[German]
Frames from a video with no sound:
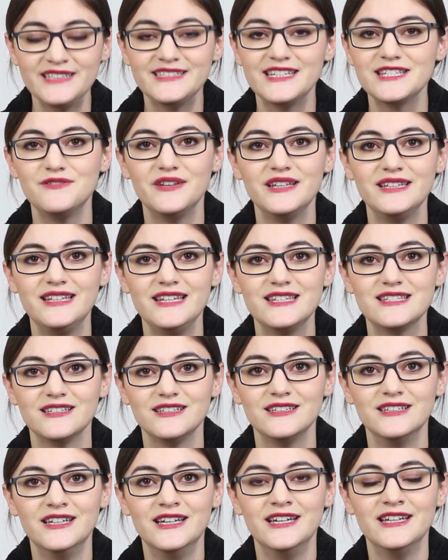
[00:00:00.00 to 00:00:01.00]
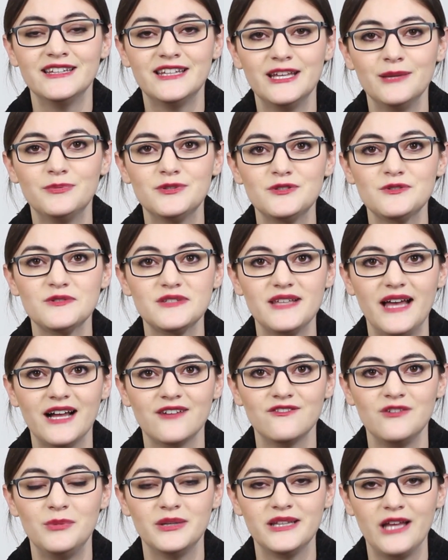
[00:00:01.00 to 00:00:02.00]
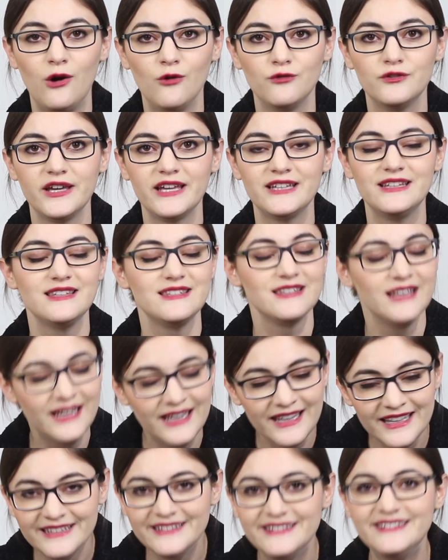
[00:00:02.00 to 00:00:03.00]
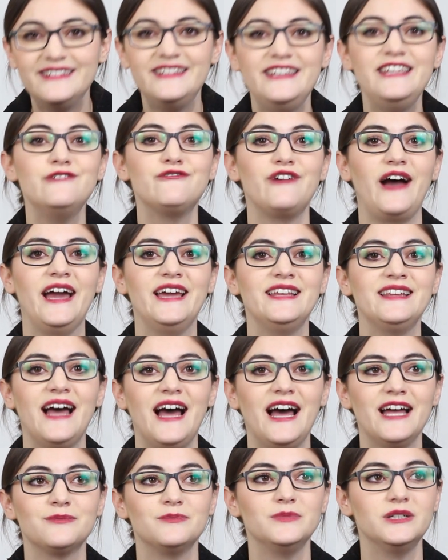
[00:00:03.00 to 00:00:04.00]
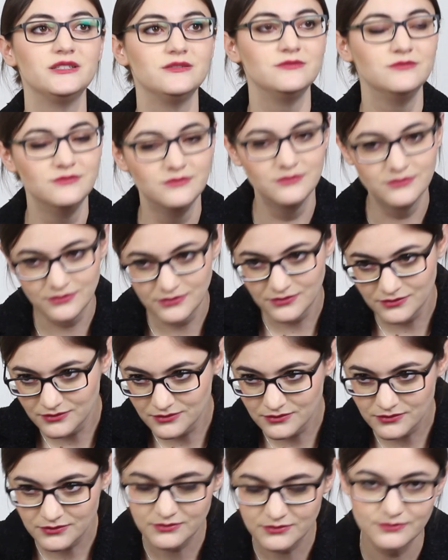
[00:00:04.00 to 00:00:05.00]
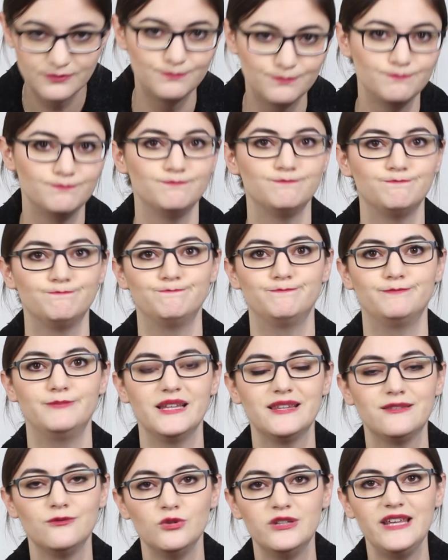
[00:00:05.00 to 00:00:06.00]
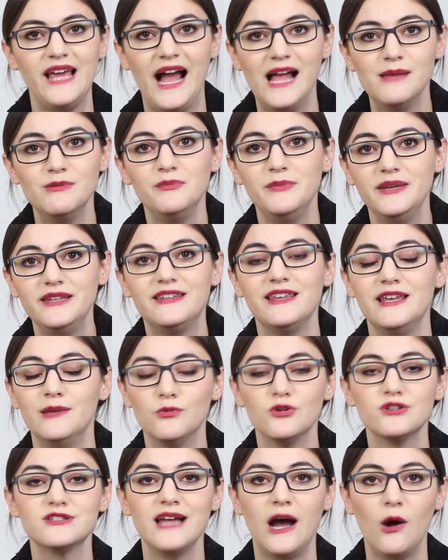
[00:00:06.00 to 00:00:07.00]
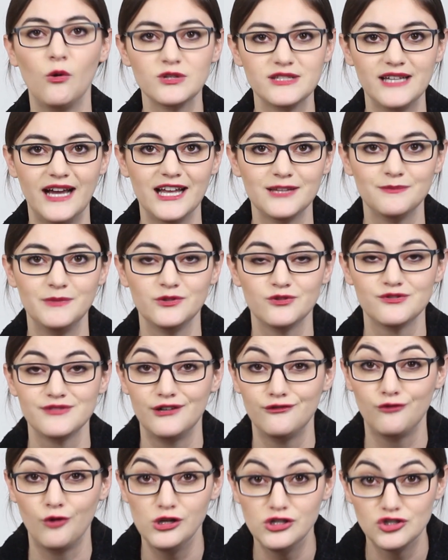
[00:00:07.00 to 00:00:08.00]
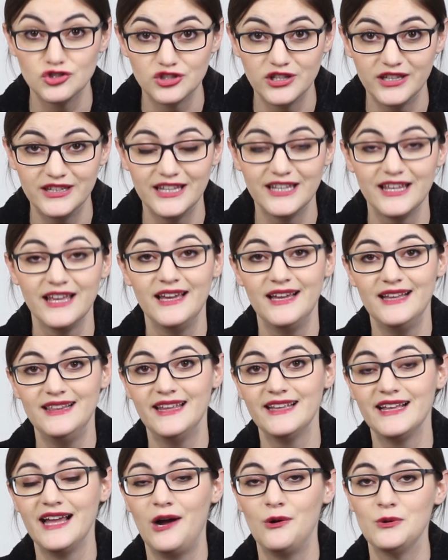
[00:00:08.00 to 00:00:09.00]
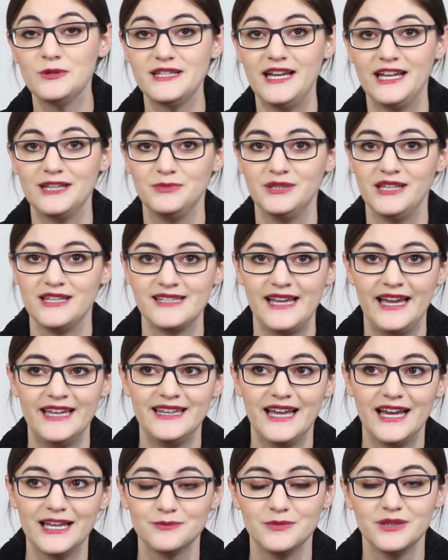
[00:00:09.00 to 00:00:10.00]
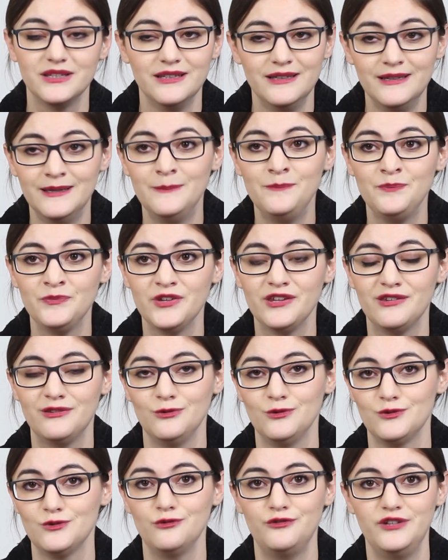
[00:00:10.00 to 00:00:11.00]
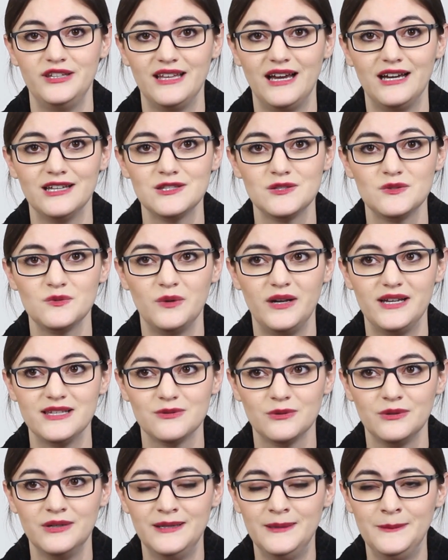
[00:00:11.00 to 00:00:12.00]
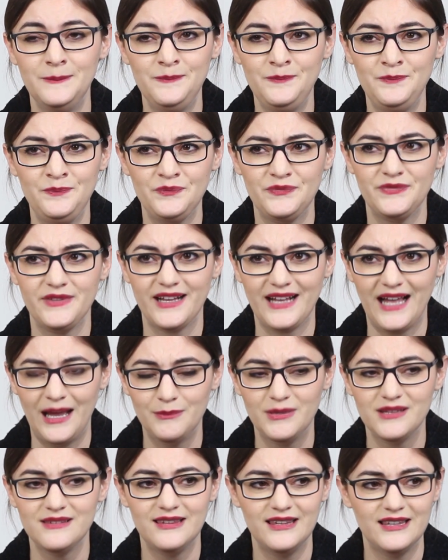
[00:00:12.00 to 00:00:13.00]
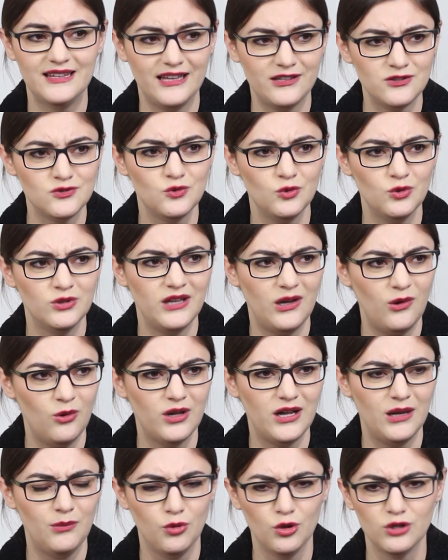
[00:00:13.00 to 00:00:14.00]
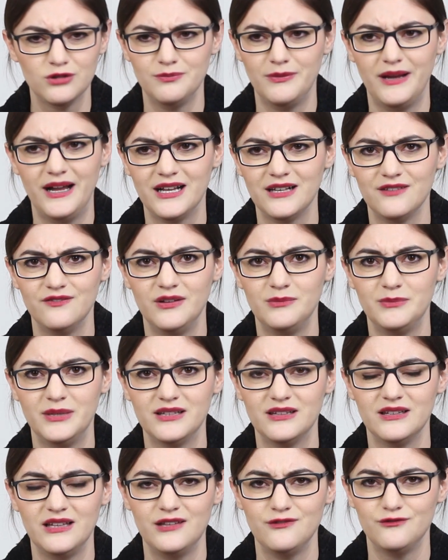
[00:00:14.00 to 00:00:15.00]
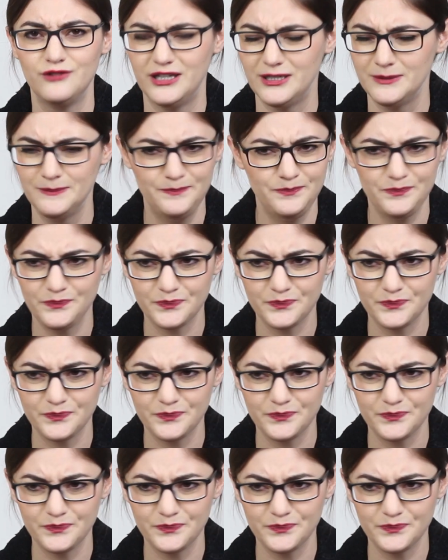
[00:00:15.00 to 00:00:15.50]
Deswegen dieser Tipp zu sagen, wenn man aufgeregt ist, tief einatmen, ist nur die halbe Miete. Ihr müsst ausatmen und zwar vollständig. Länger ausatmen als einatmen. Das ist nur so viel dazu. Also da kann man sich ganz schön auch kaputt machen, wenn man einfach